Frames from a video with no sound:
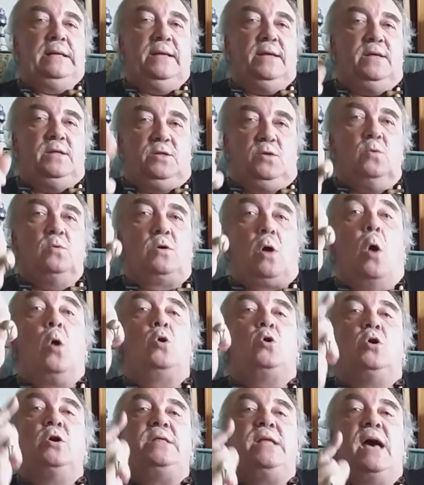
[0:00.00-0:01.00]
E, donc en
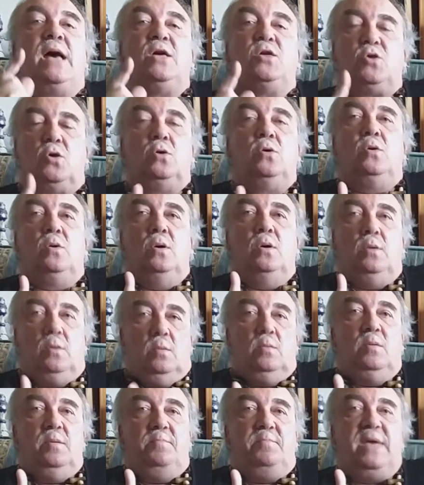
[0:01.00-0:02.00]
codage,
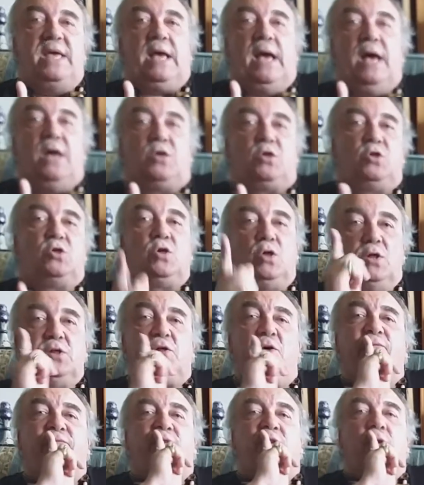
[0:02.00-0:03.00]
BH.
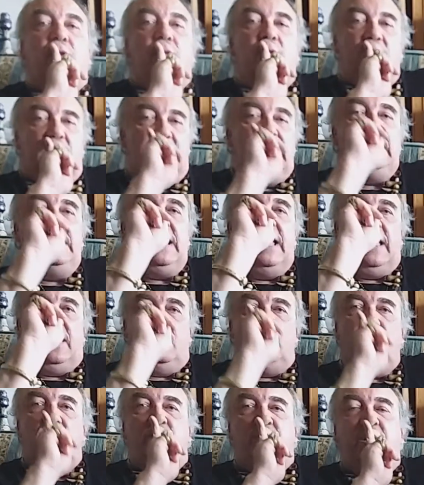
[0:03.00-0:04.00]
Sauf que il y a
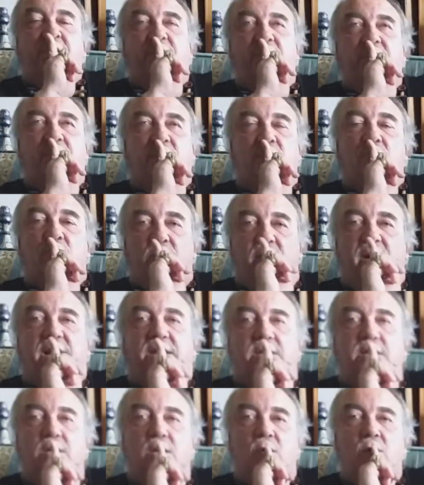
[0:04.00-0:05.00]
une précision
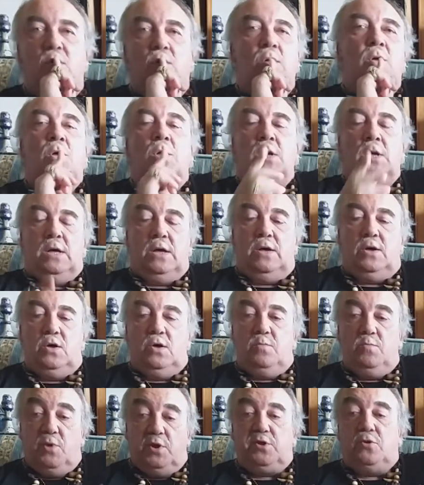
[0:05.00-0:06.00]
maintenant.
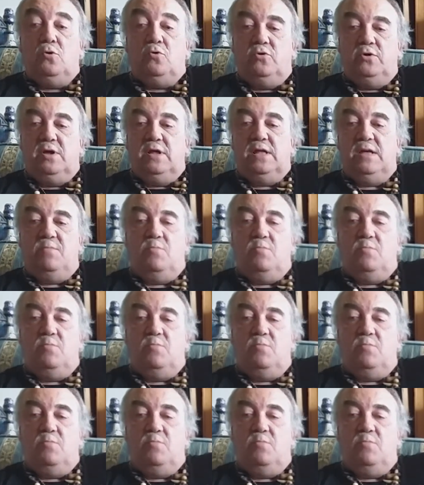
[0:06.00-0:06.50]
Euh, Monsieur Goudanet